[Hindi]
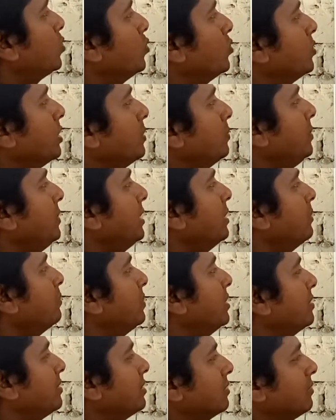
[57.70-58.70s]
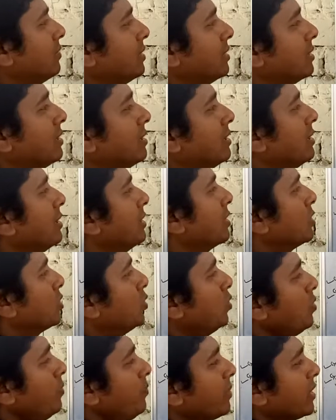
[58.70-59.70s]
टू से बी एंड बी से वन
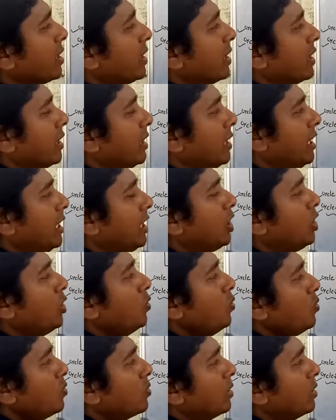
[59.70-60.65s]
तो डी क्यू